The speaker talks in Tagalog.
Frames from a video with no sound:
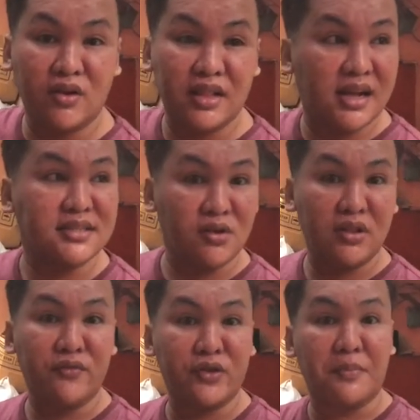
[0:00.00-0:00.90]
Ang lakas ng
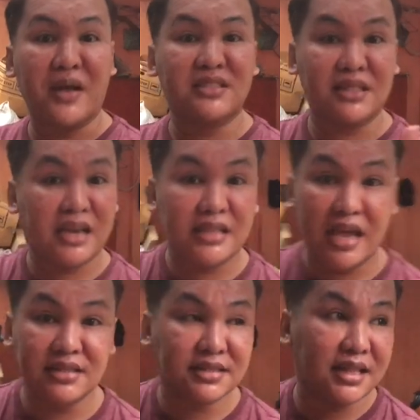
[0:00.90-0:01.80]
ulan for the past 3
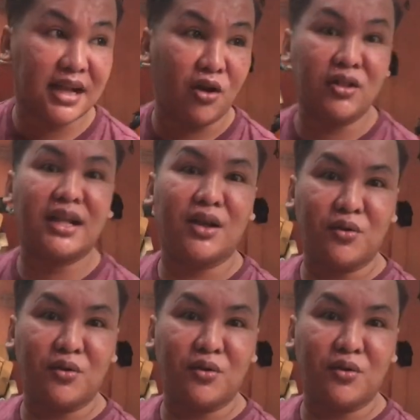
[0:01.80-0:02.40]
days talaga. Ulan ng